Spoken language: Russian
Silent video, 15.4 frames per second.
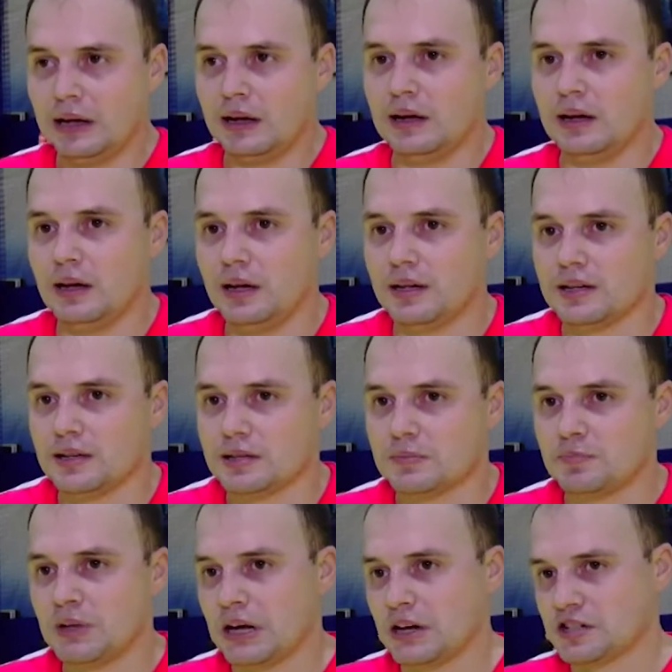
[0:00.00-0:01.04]
А,
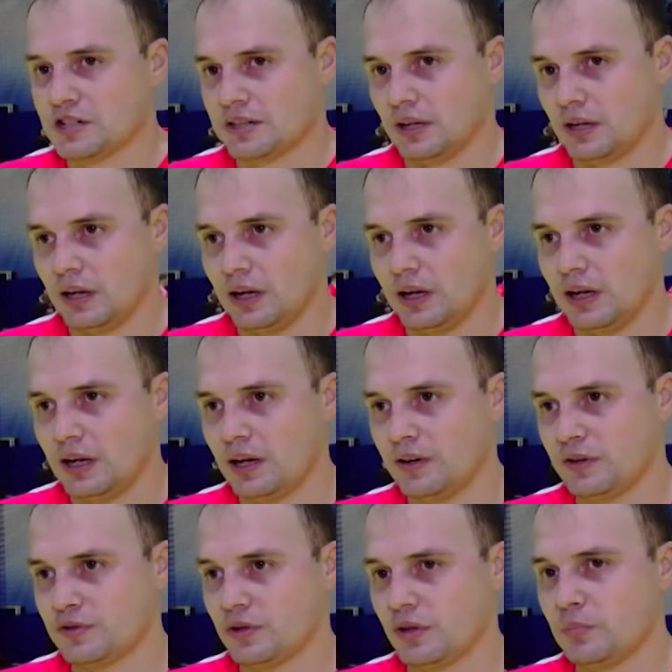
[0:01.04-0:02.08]
мне кажется,
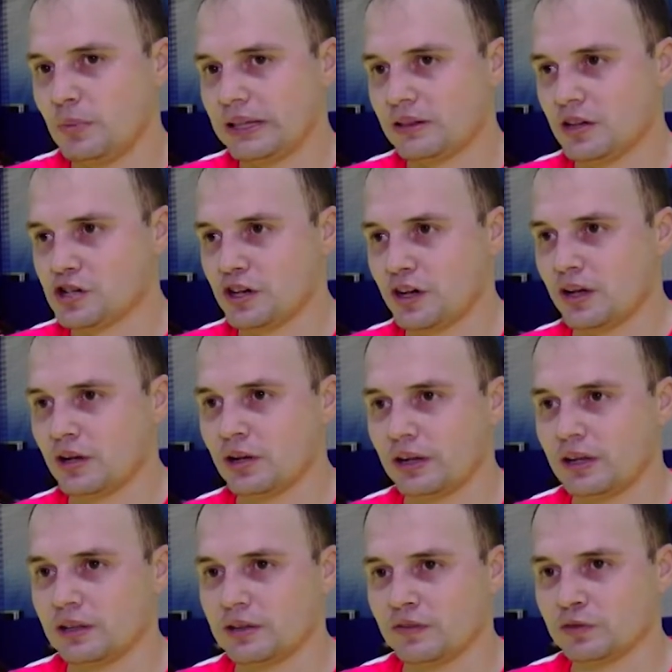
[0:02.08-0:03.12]
ребят наши
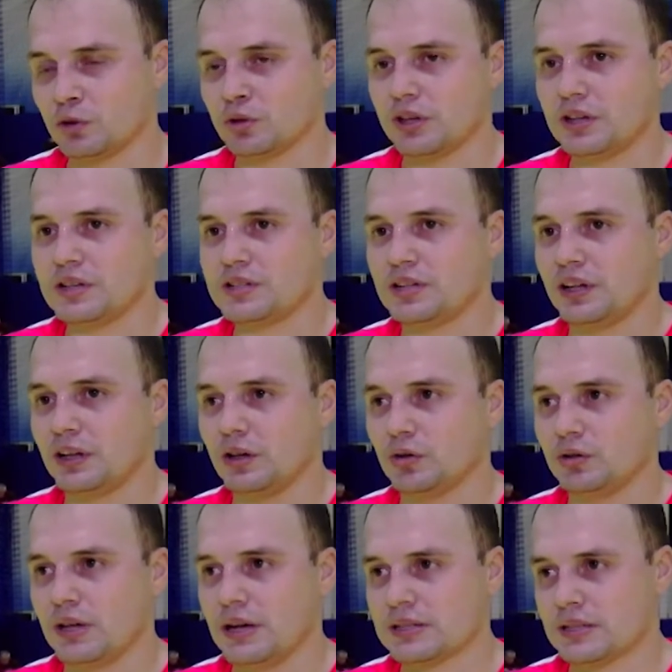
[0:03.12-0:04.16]
какие-то внутренние силы
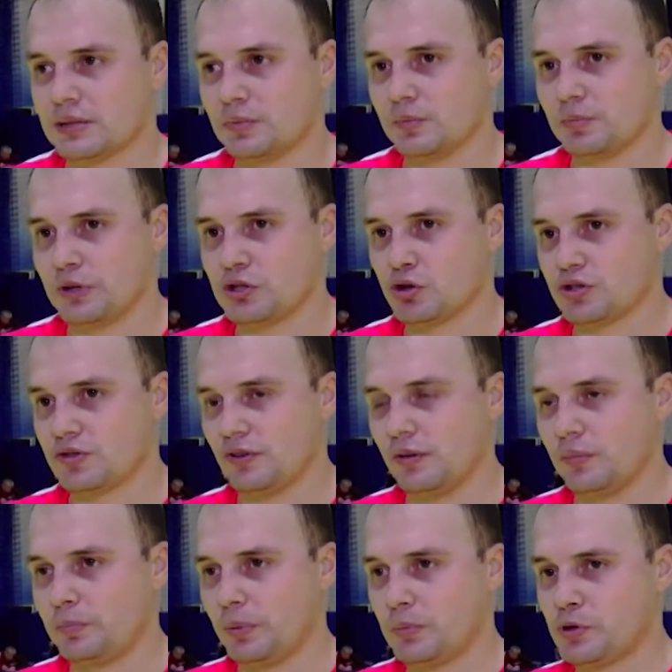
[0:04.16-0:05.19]
у нас.
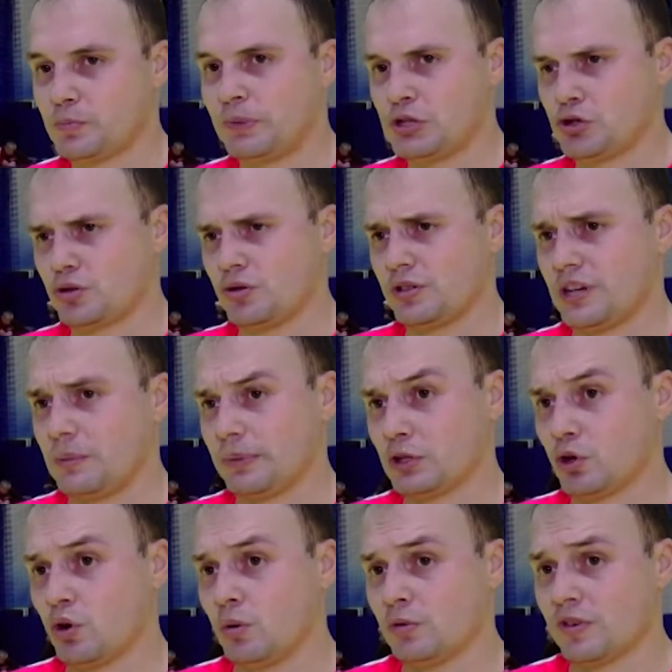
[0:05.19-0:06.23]
Почувствовал, почувствовал себя
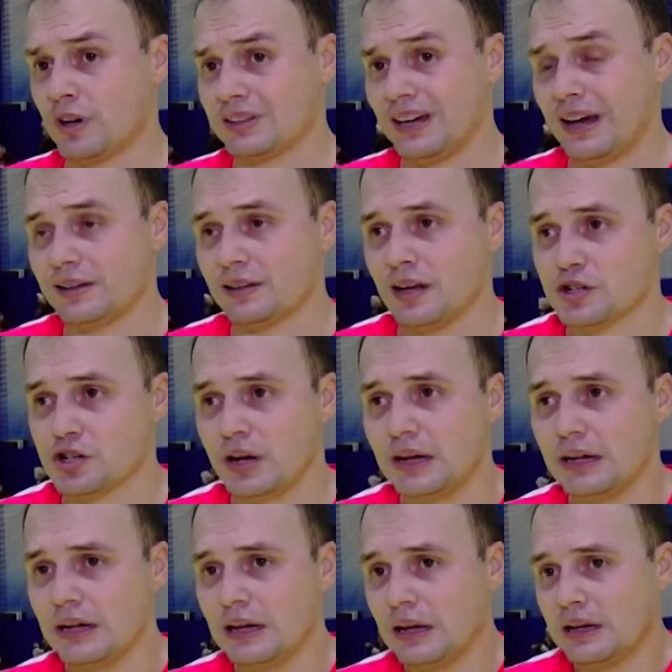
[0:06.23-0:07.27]
по-другому вратарь наш.
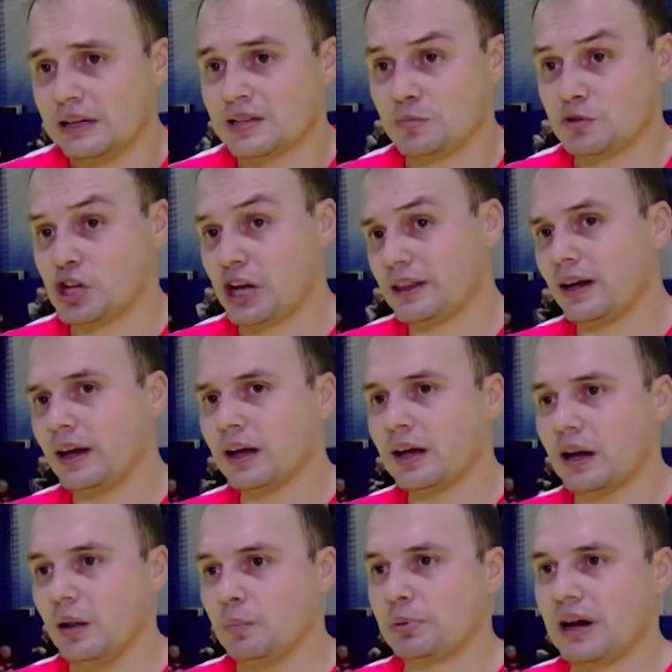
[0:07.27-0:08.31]
Замечательно
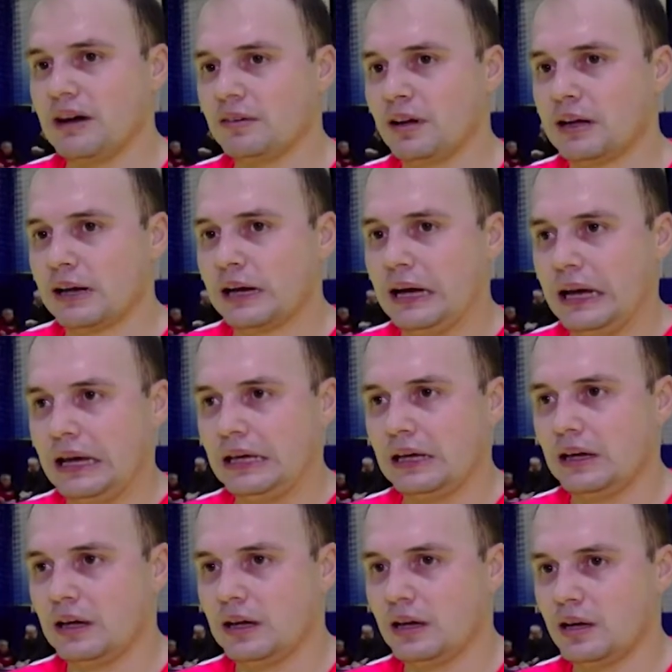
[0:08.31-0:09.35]
играл правый край.
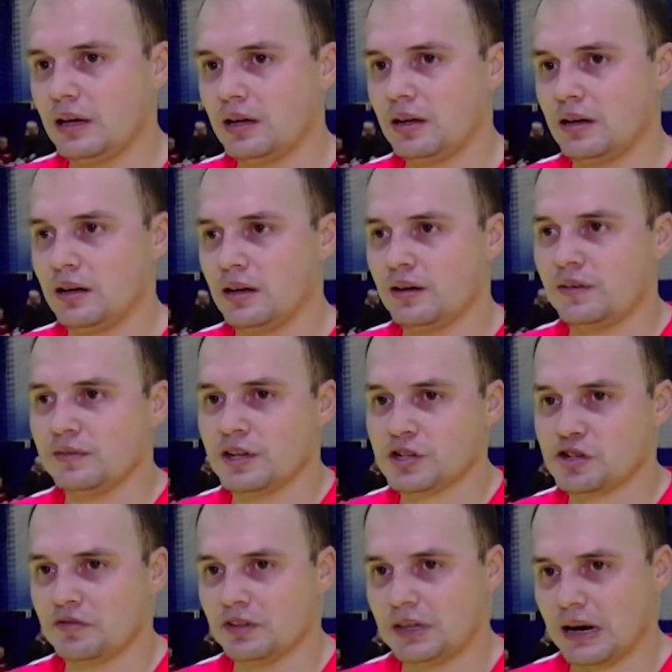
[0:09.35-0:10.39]
Э, э,
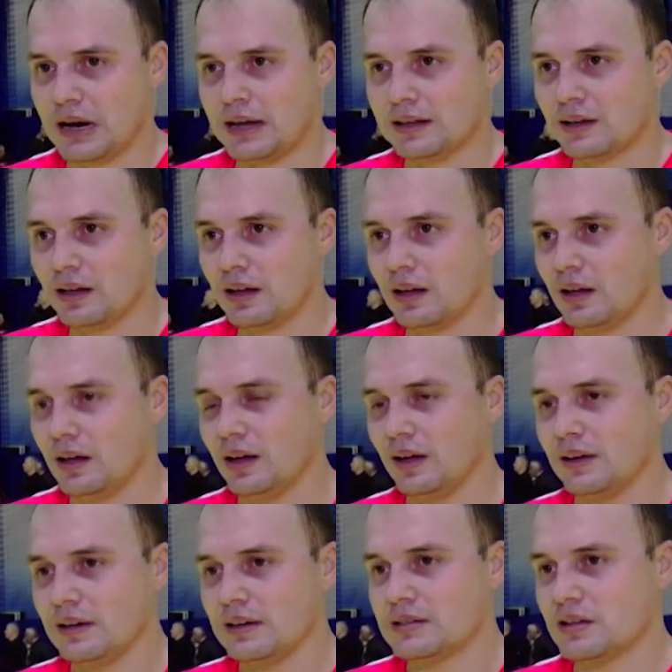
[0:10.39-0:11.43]
наши ветераны
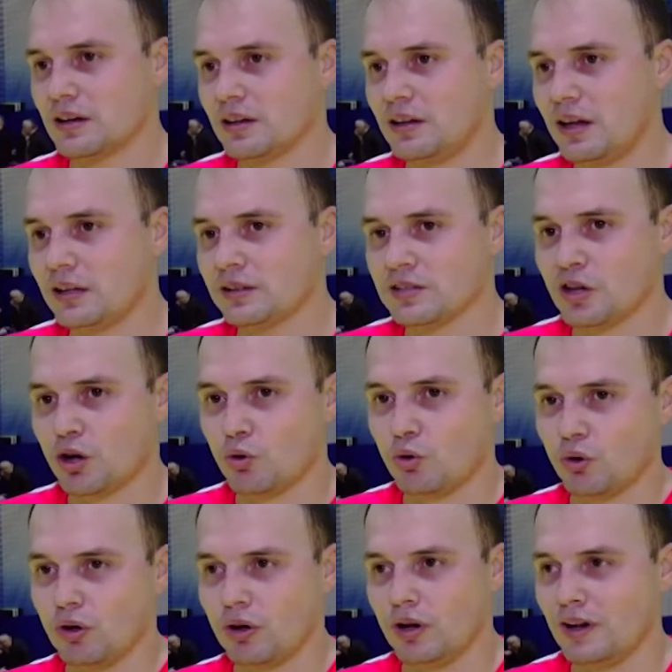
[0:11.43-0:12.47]
Сергей
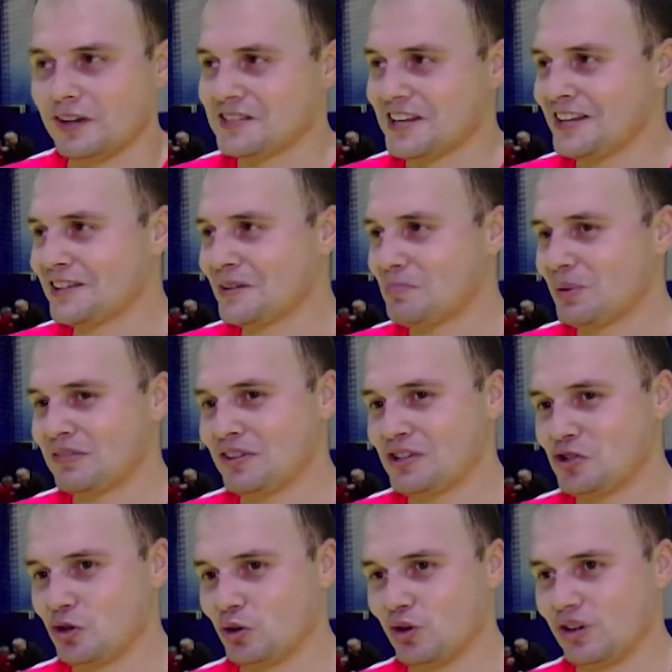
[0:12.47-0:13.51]
Назарко, Александр
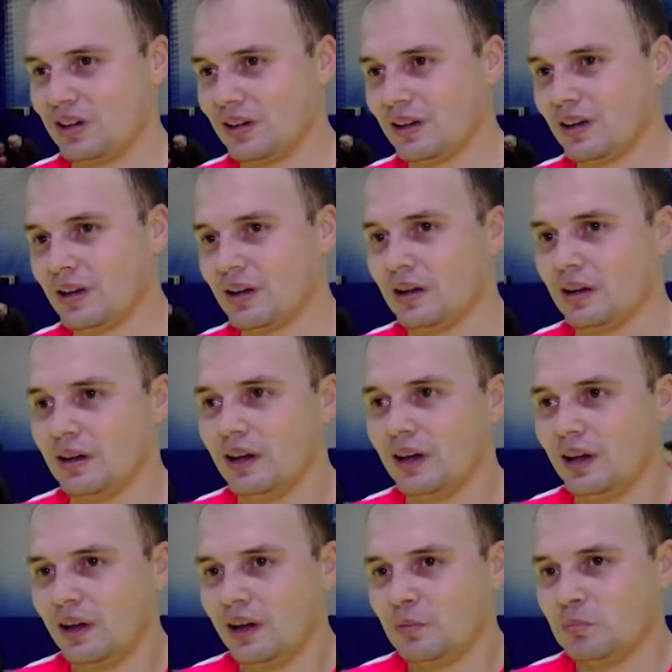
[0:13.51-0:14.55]
Перванчук. Э,
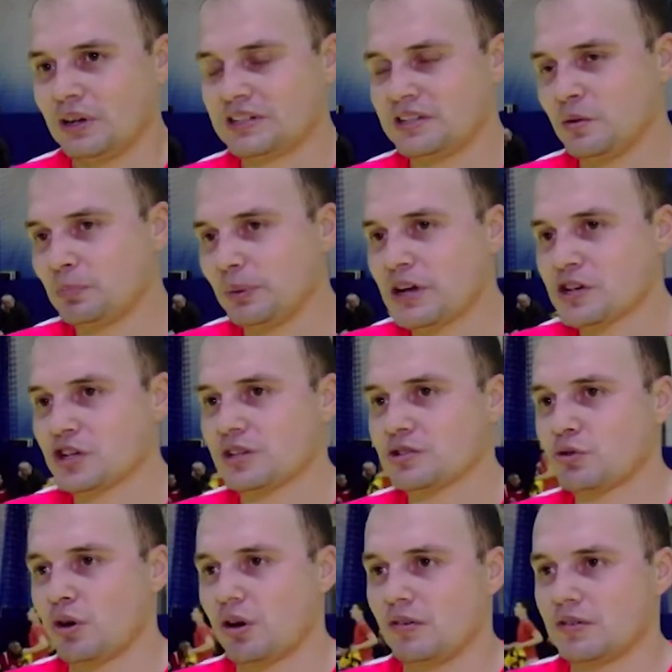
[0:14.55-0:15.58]
Максим Плешко
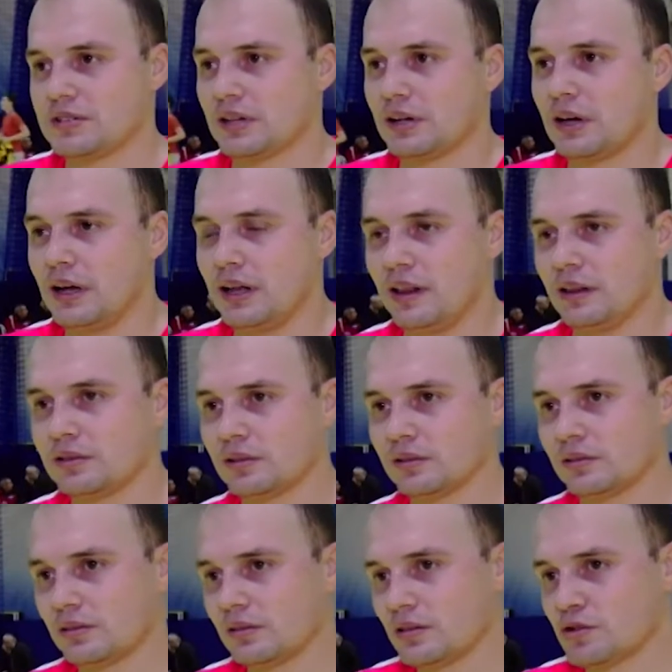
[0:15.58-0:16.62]
здорово сыграл,
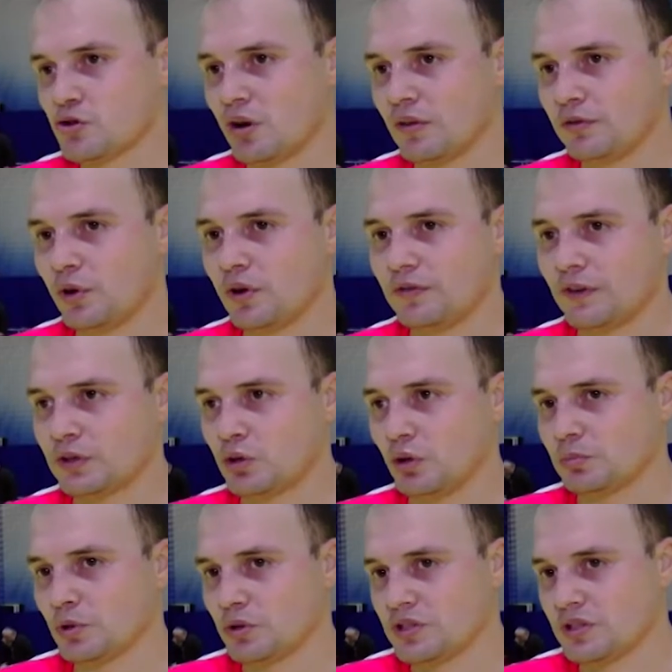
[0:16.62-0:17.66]
Журавлев
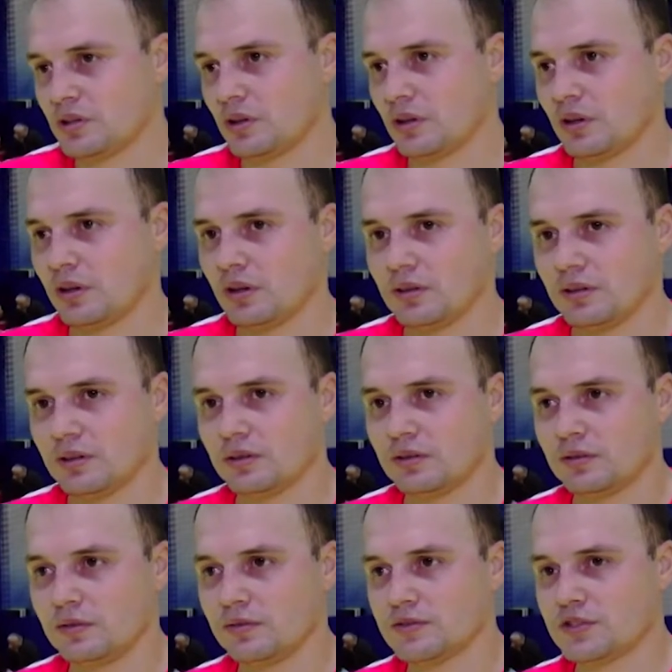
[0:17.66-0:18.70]
Артем. То есть
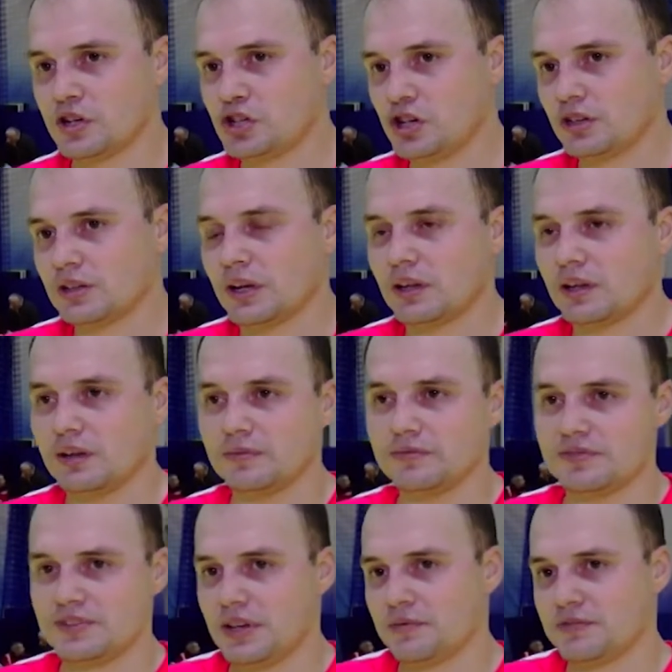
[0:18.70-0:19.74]
защита,
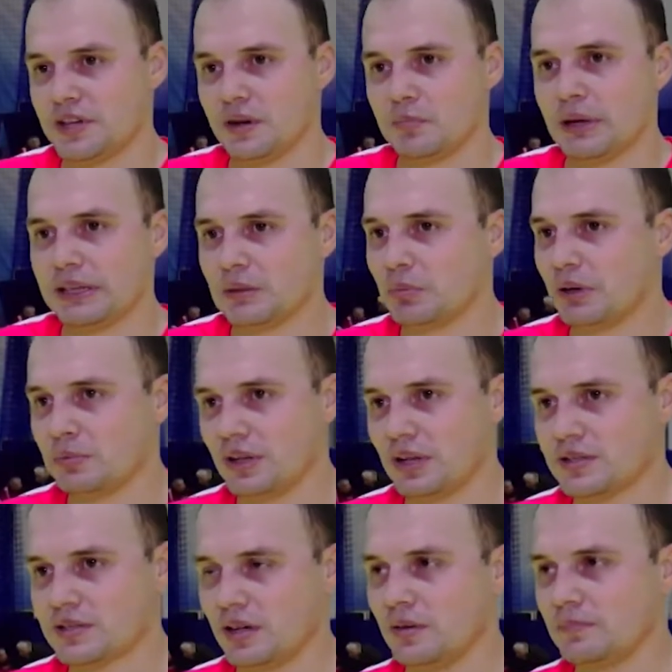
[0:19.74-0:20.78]
все, все ребята были
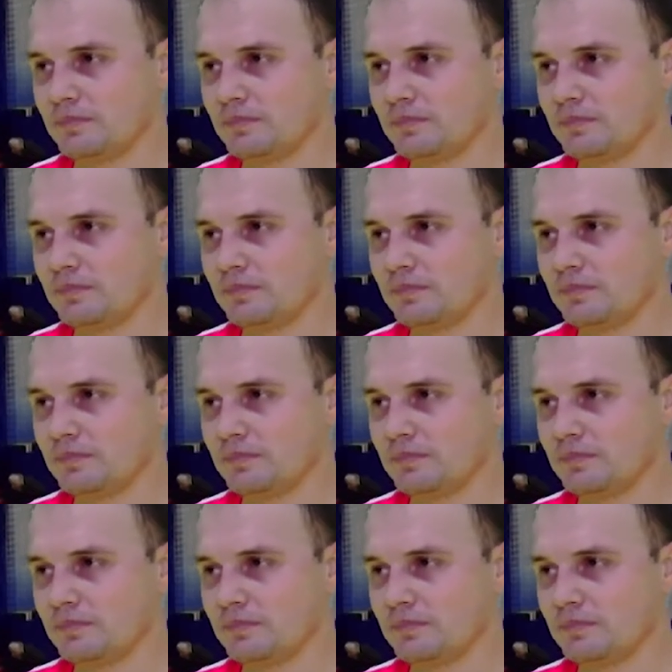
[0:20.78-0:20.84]
молодцы.